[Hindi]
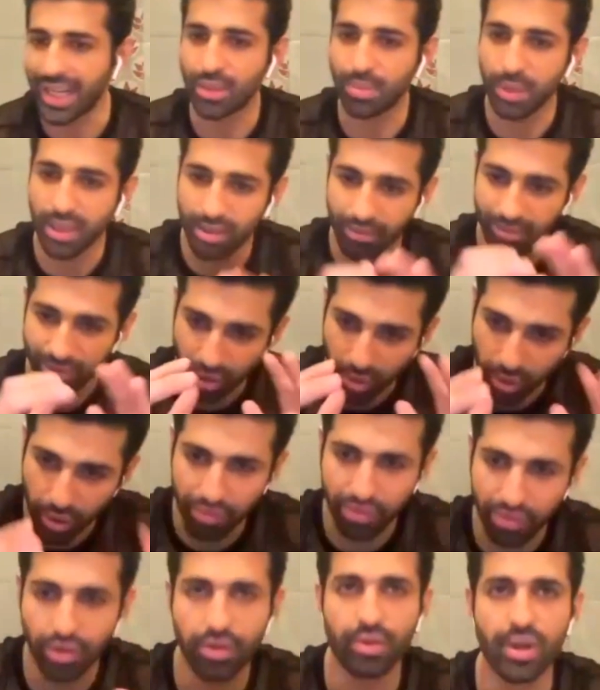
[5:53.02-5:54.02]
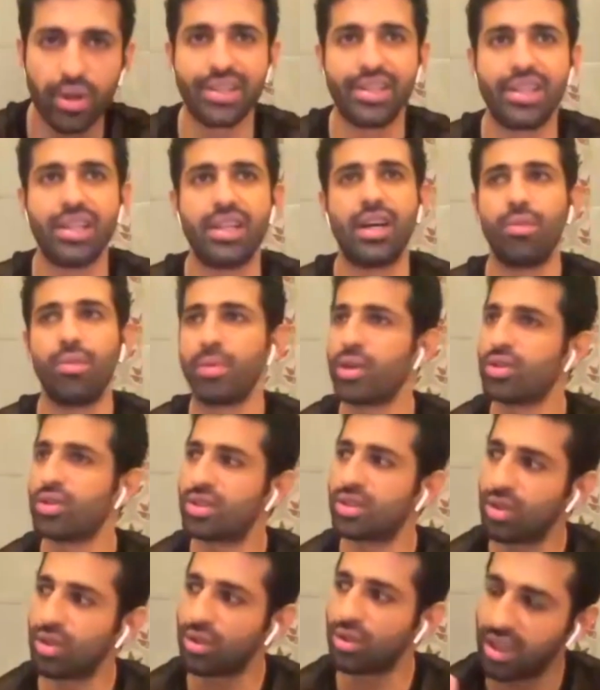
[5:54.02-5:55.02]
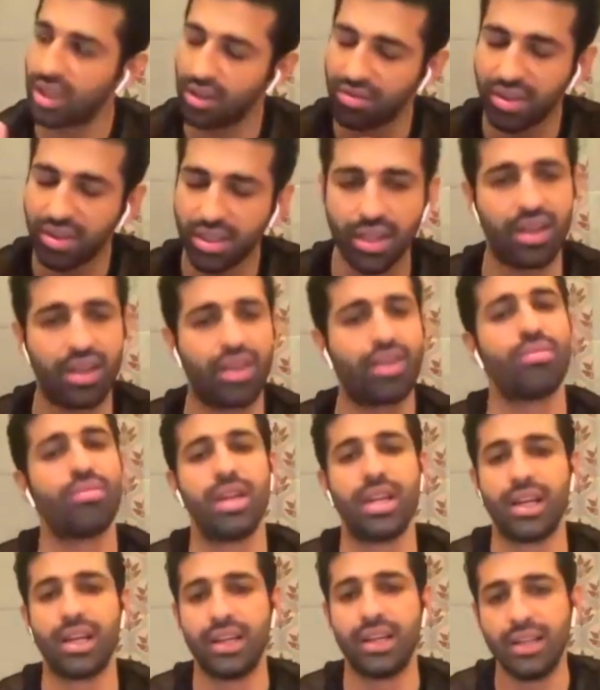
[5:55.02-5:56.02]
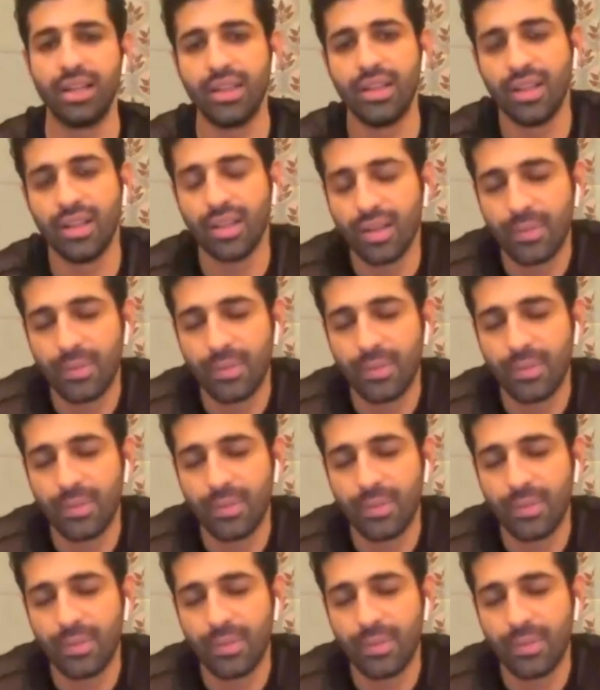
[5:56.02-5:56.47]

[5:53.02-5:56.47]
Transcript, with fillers: बट इट्स बिन फ्रूटफुल वन टिल नाउ बिकॉज सिर्फ सीखने को मिला है